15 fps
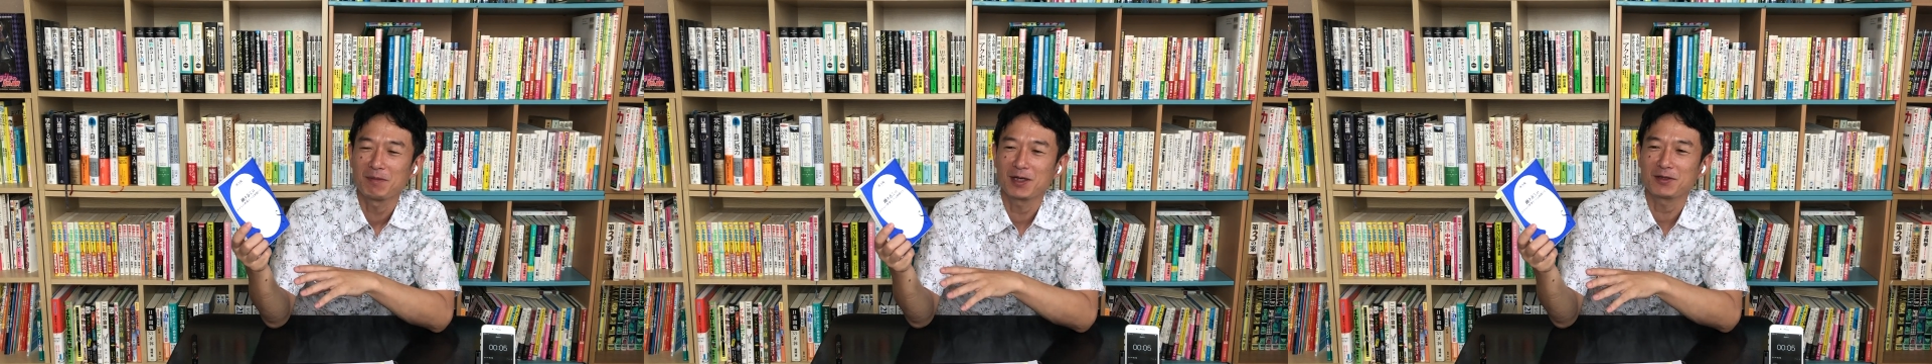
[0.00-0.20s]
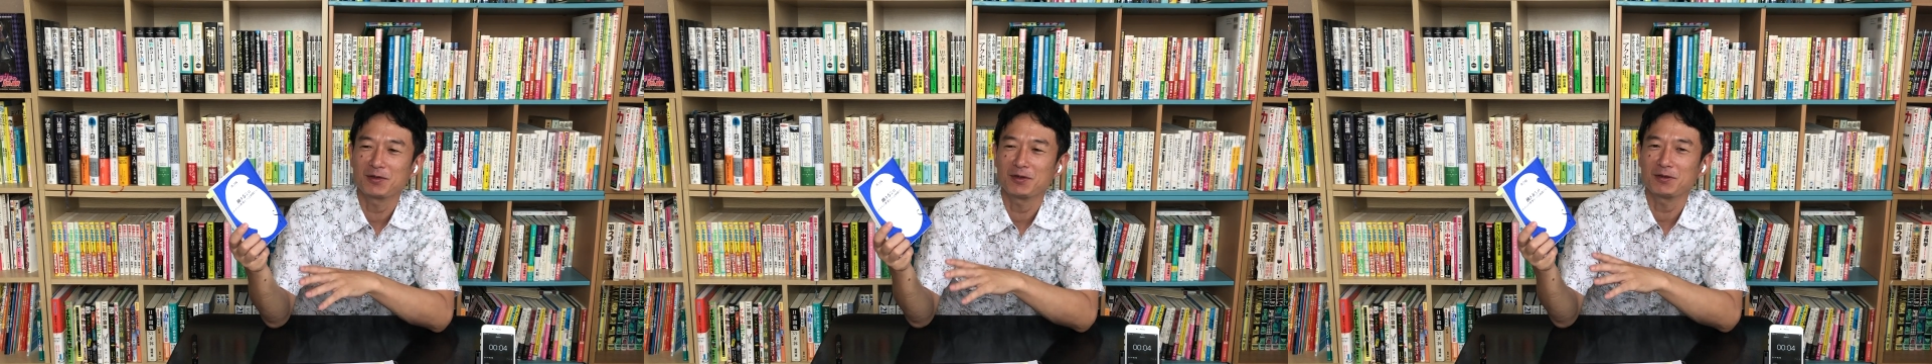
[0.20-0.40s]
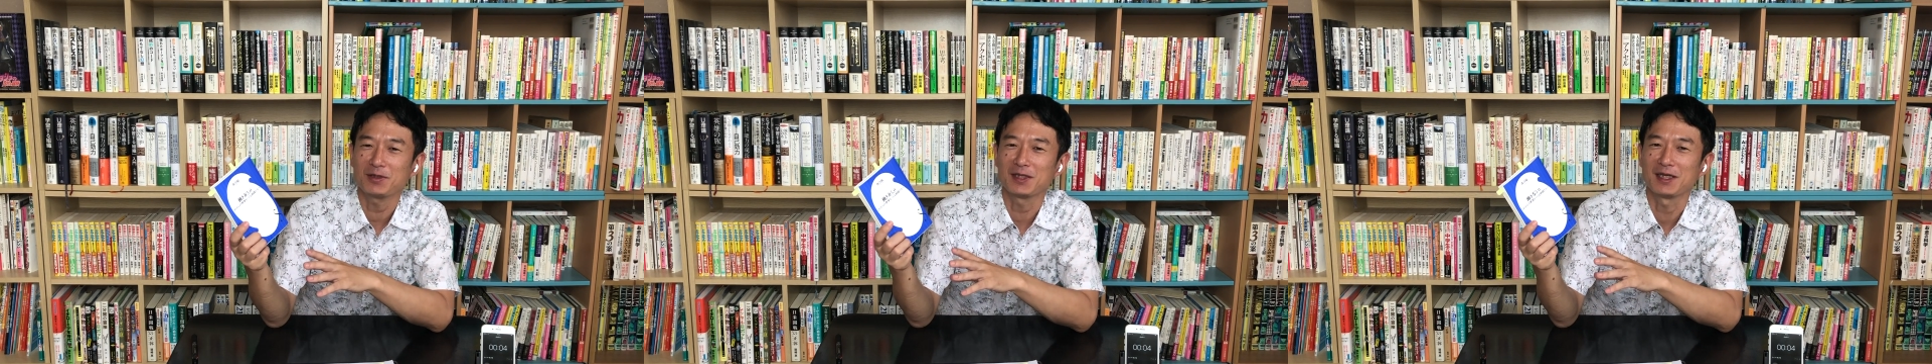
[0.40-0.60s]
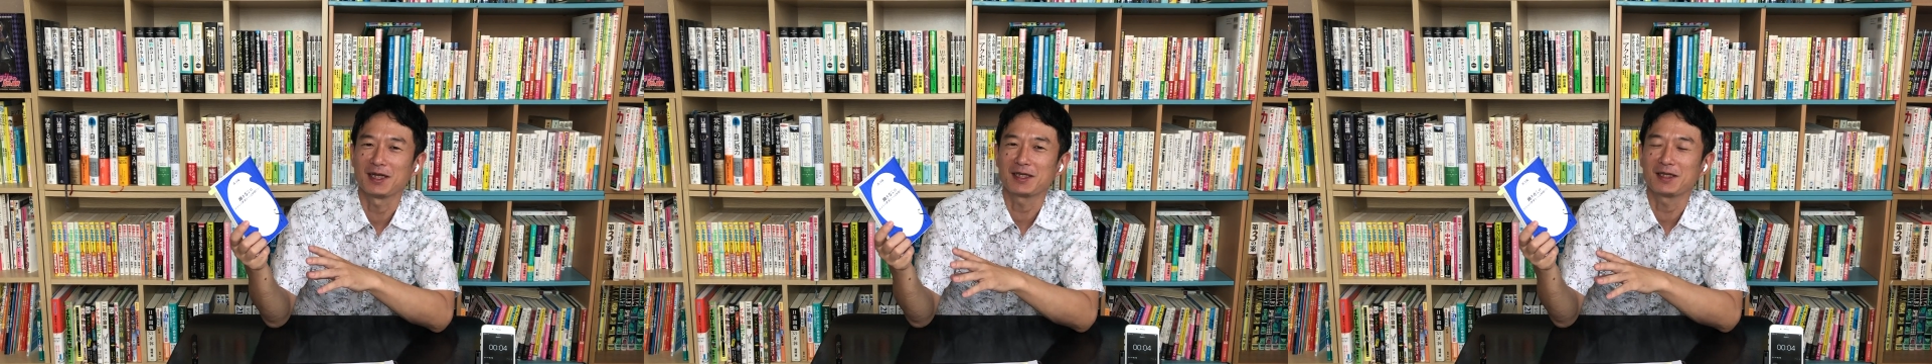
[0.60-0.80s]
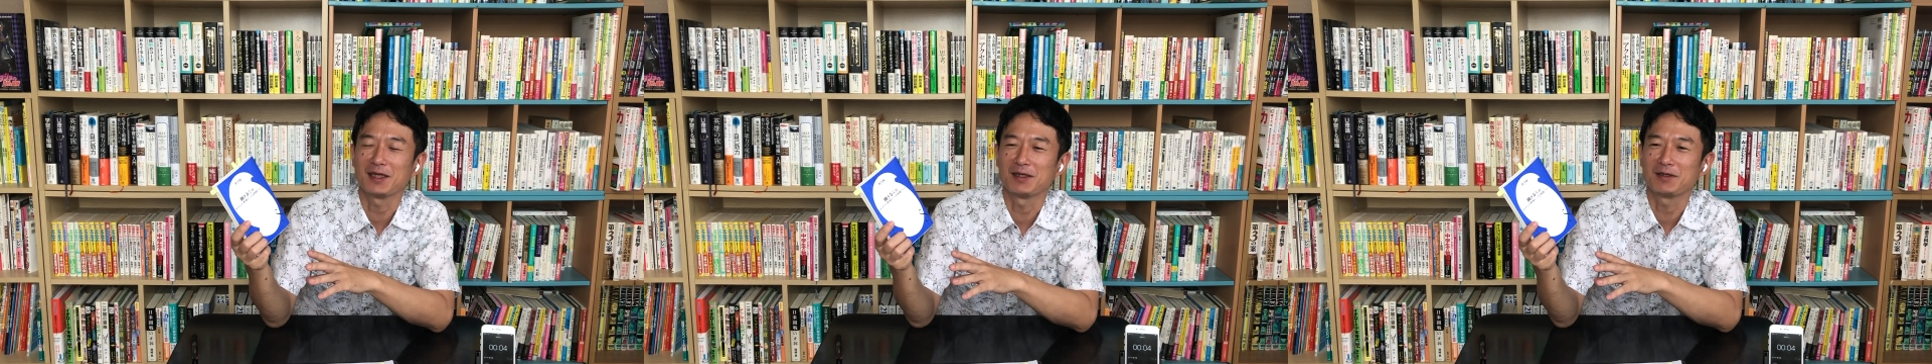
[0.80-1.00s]
そういう風に
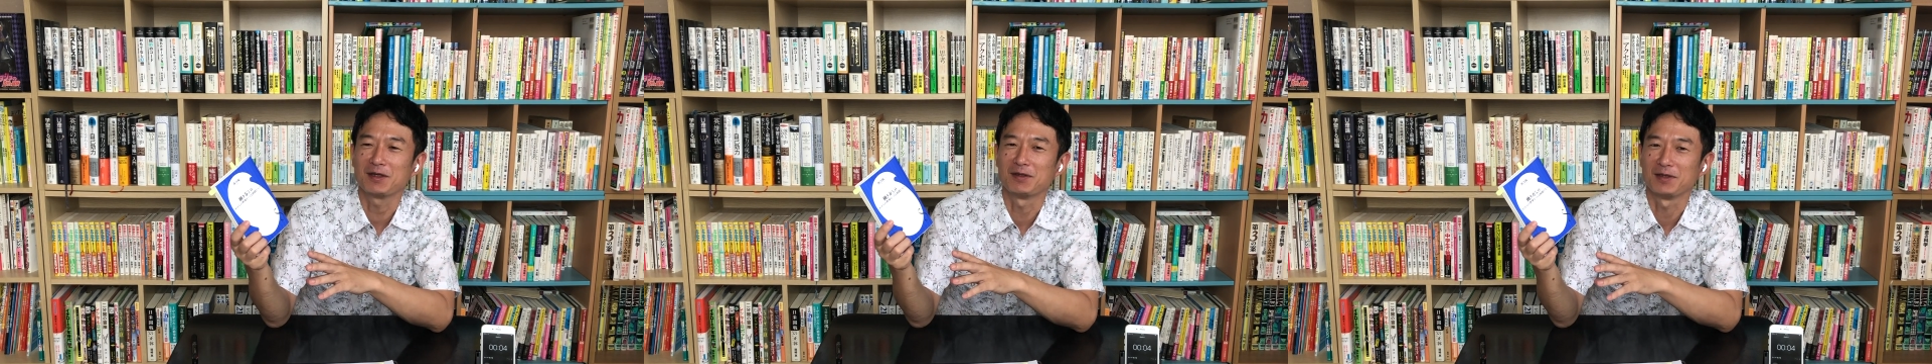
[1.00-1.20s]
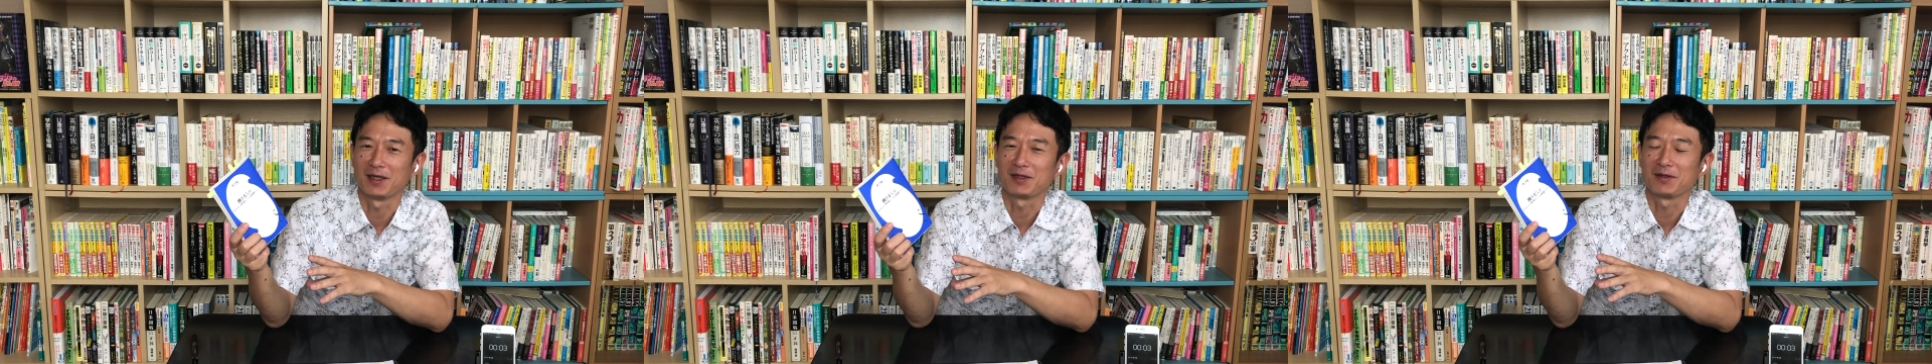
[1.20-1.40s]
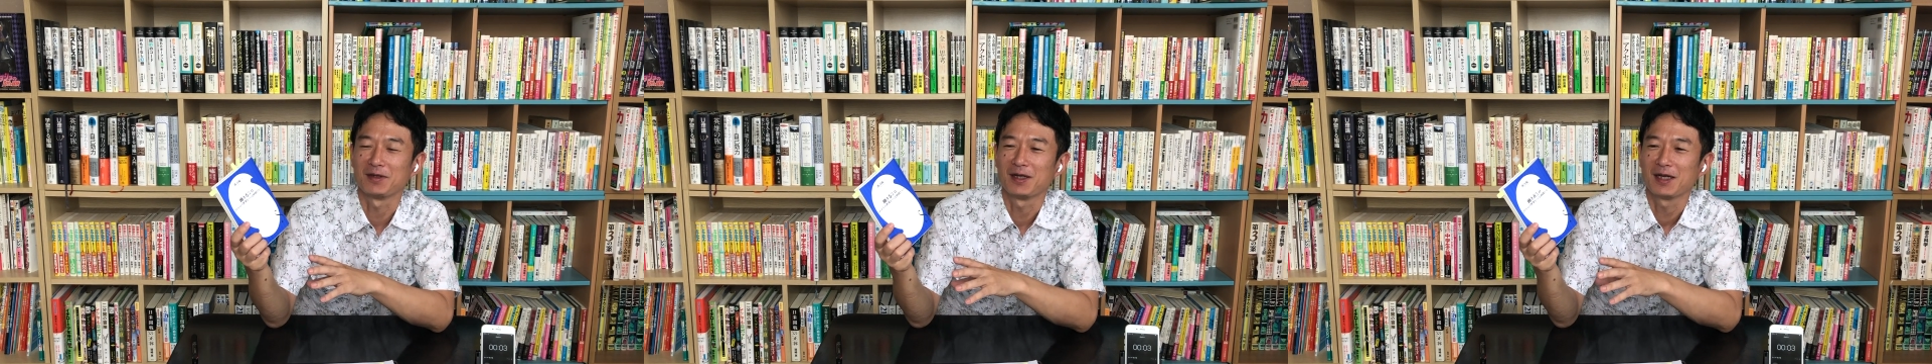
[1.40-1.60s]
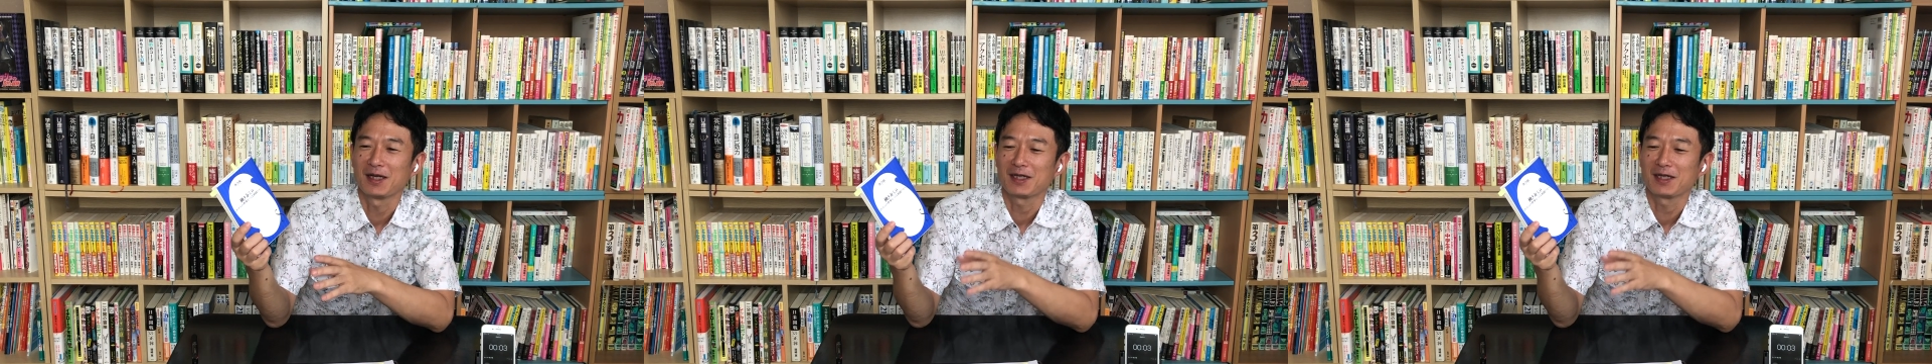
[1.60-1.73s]
なっていくよねと。